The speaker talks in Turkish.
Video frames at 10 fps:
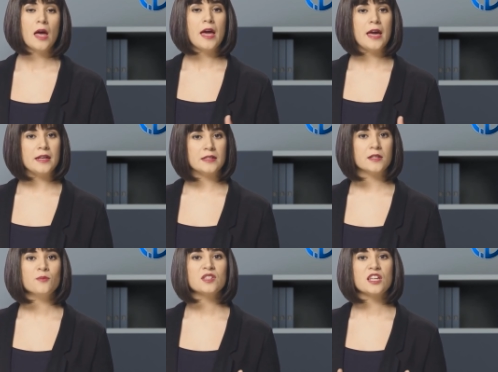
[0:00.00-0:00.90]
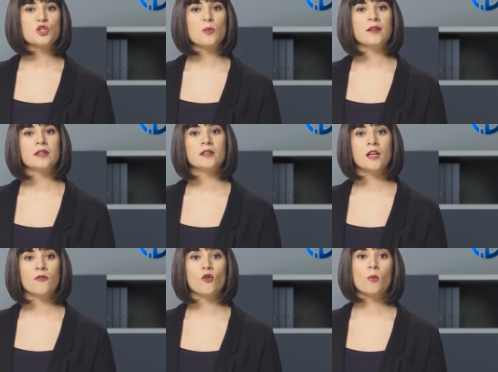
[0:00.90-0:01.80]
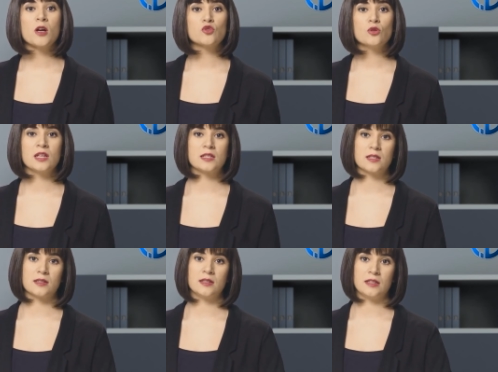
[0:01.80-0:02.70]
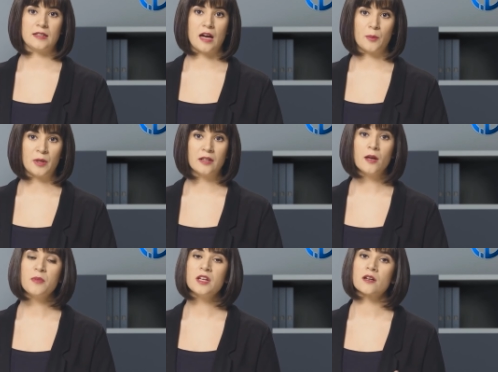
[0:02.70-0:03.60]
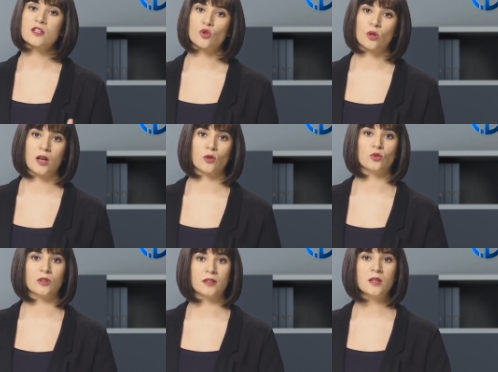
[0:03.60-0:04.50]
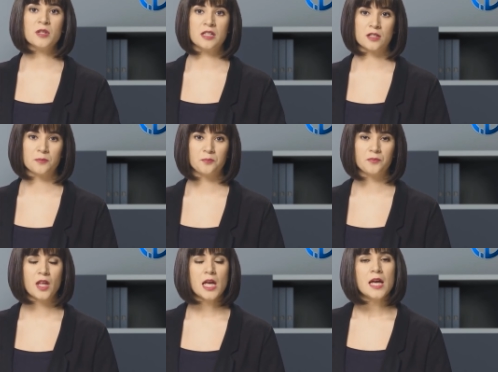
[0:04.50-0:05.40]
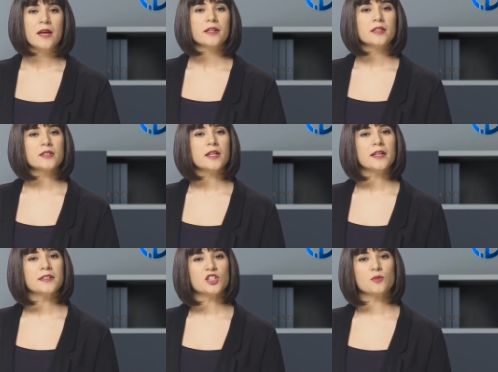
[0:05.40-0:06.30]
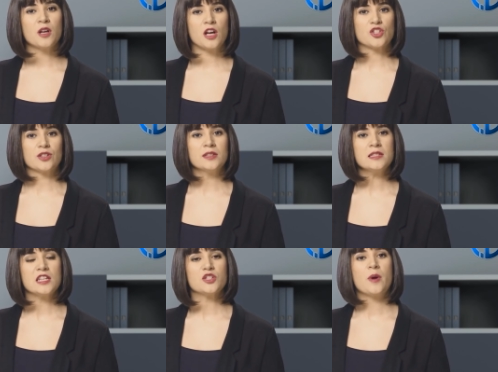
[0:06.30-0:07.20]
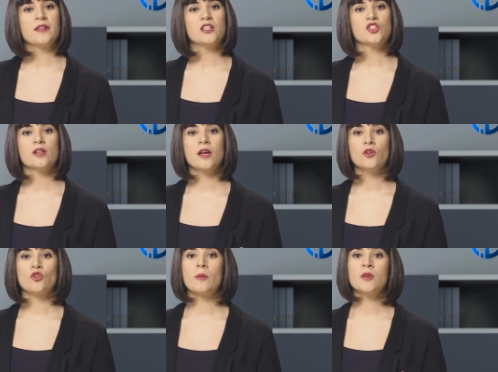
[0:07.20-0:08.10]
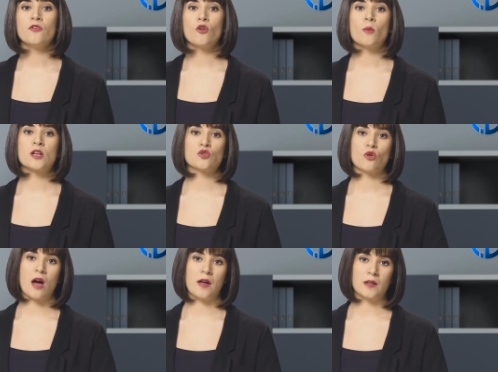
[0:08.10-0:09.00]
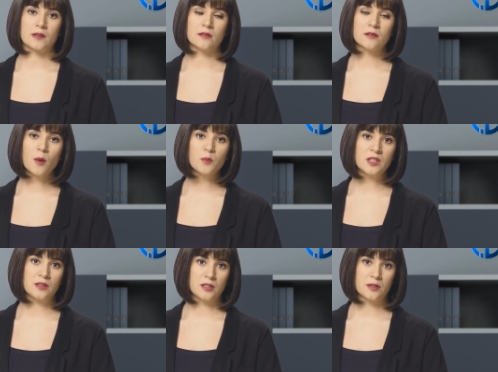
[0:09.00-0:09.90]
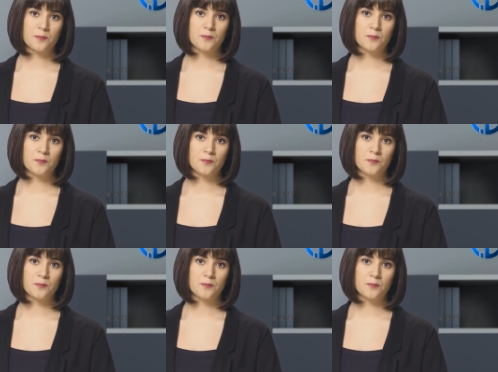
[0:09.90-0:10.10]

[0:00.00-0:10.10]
Eğitim, seçmenlerin enformasyon eksikliğini gidermede bir araç olarak kullanılabilir. Kitle iletişim araçları seçmenler için en önemli enformasyon kaynaklarından biridir